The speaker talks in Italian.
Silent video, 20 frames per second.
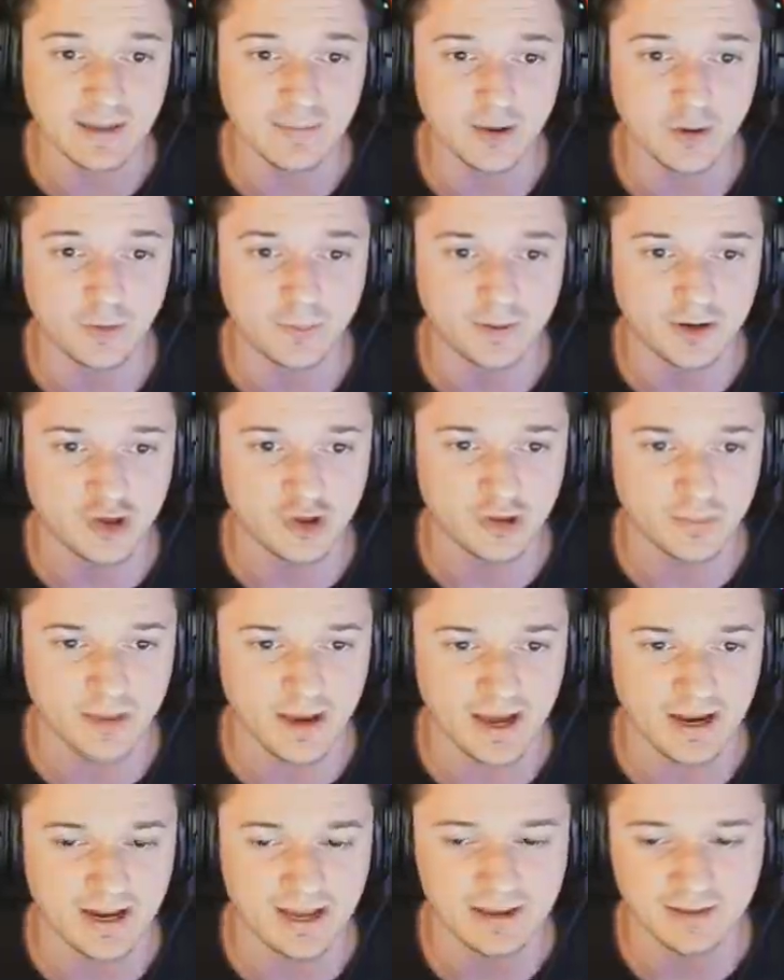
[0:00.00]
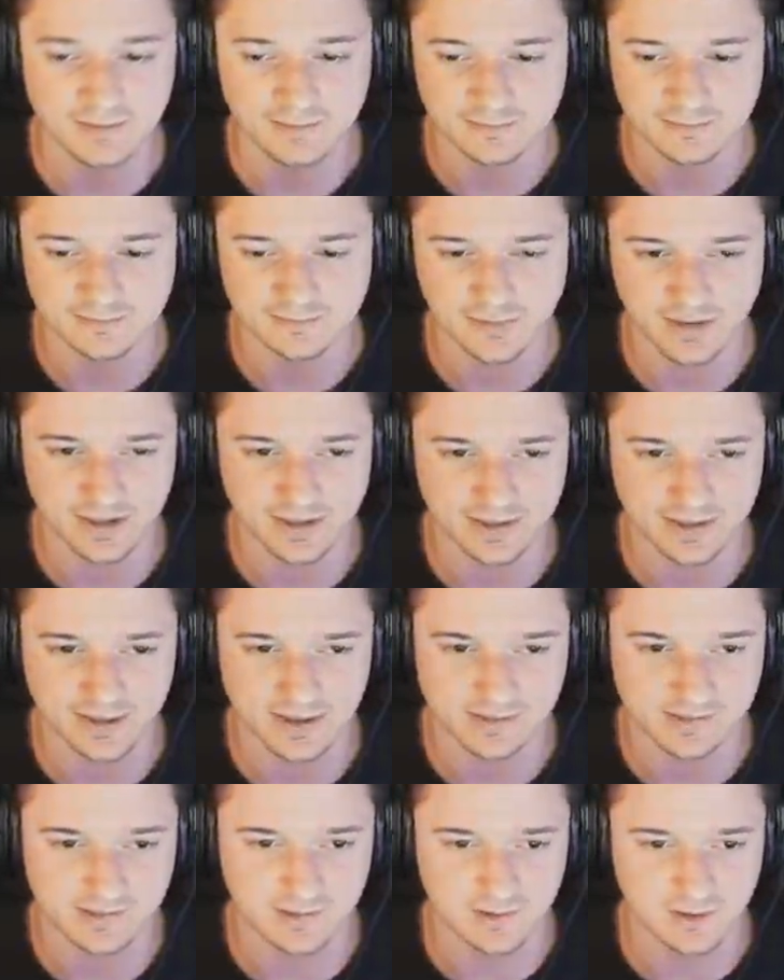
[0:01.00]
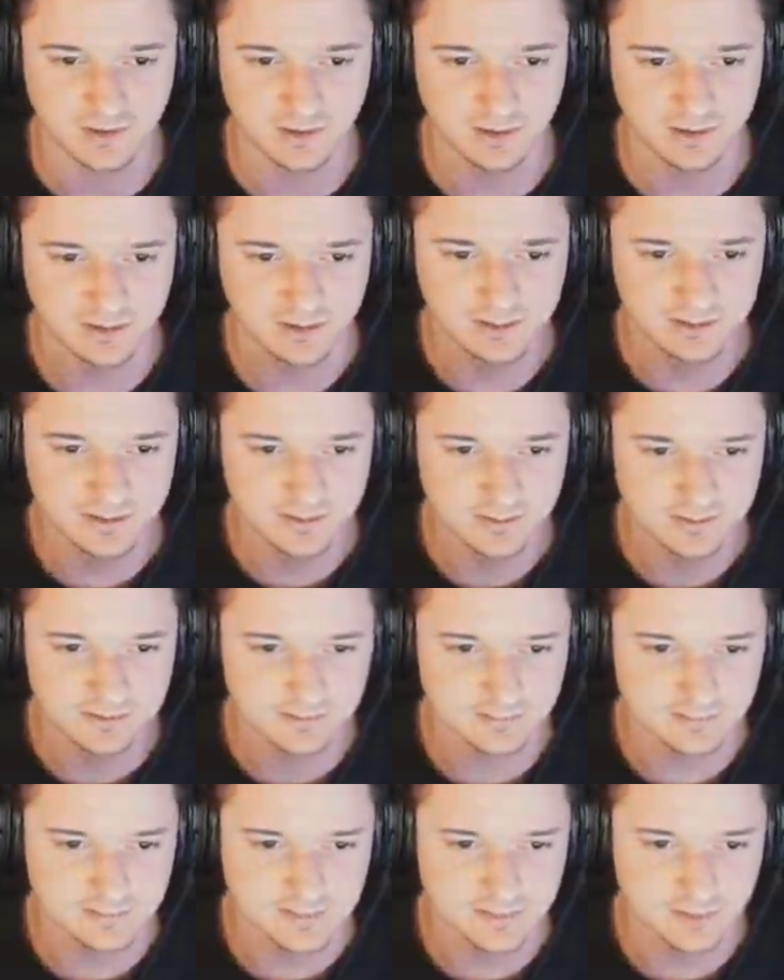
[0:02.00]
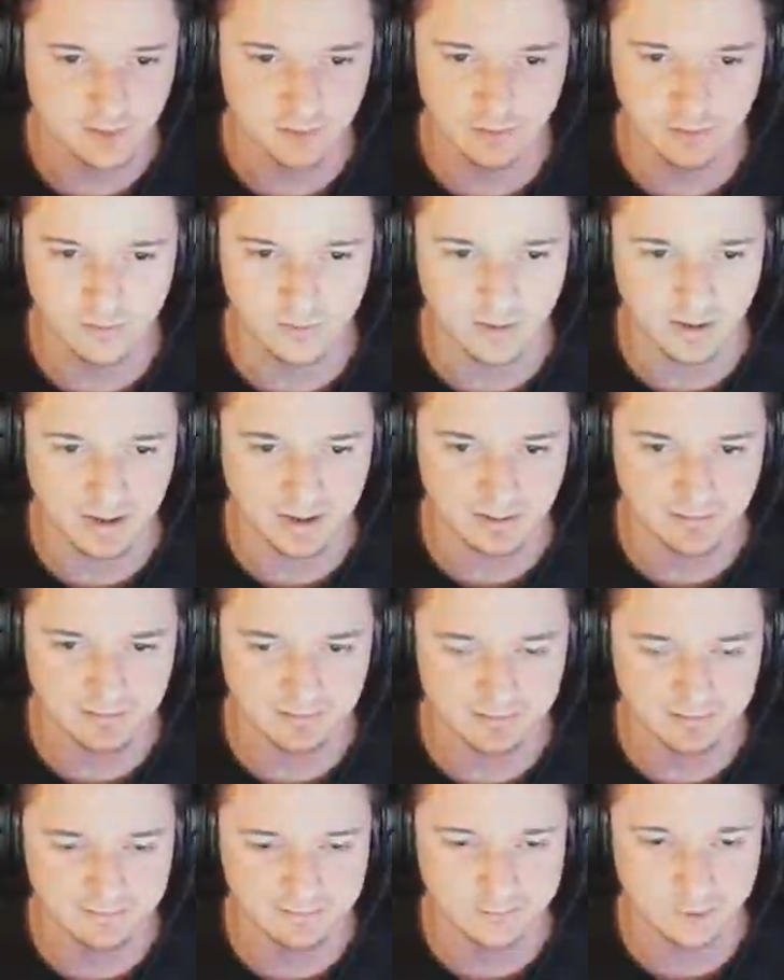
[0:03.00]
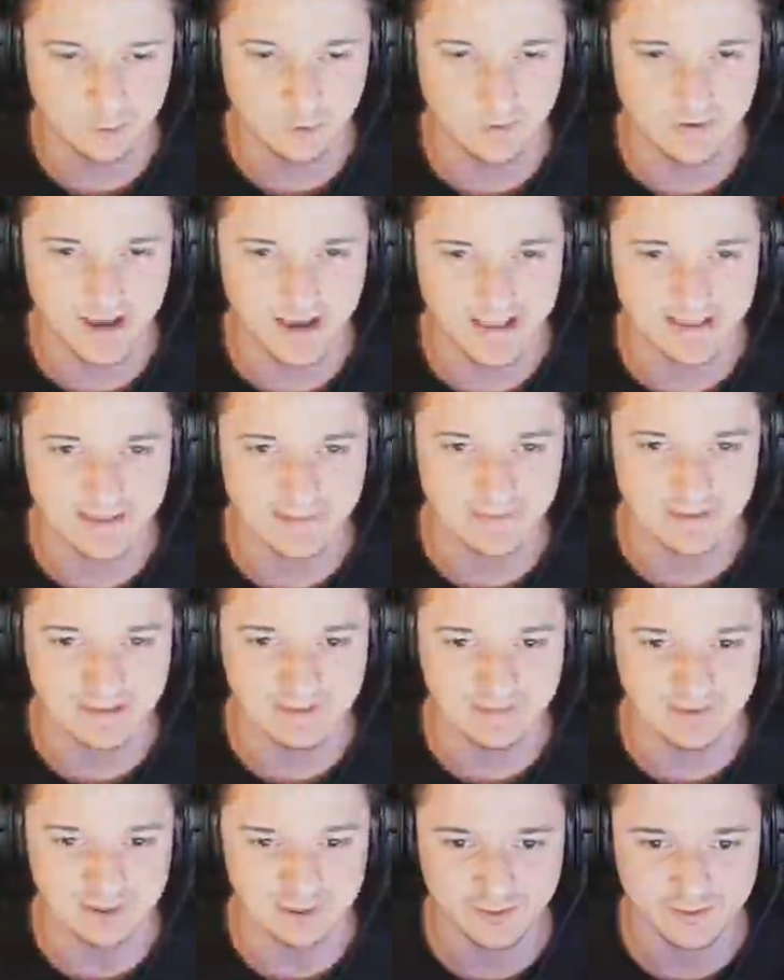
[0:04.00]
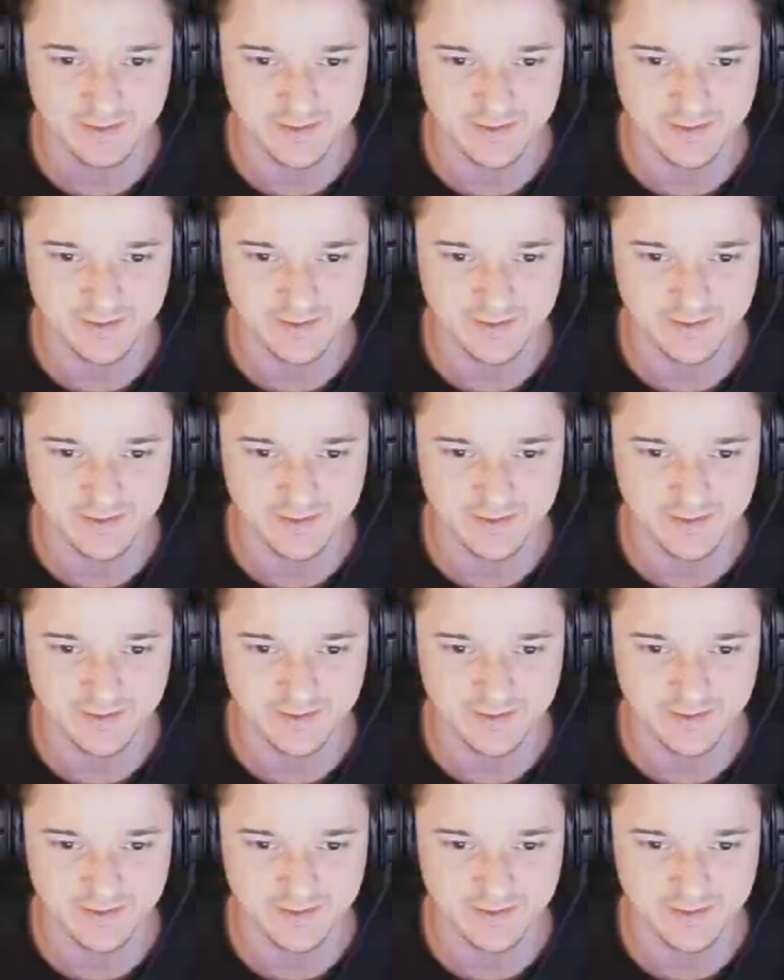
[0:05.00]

al menu principale. Fantastico. Comunque un item davvero